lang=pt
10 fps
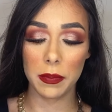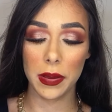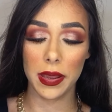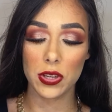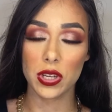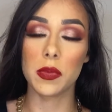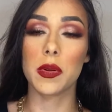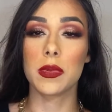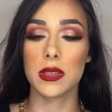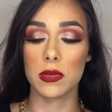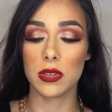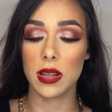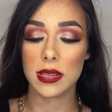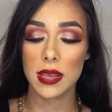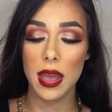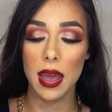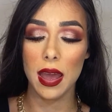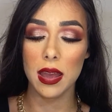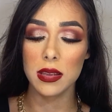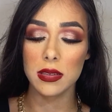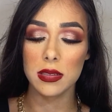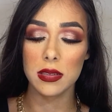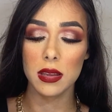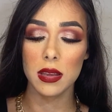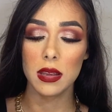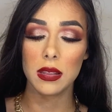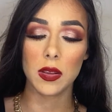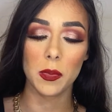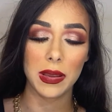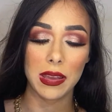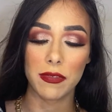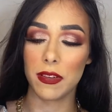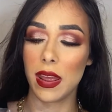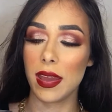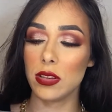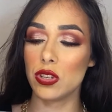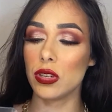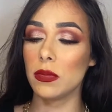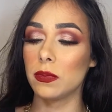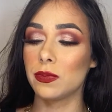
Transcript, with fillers: eu peguei acho que na promoção de 10 reais. Não peguei frete.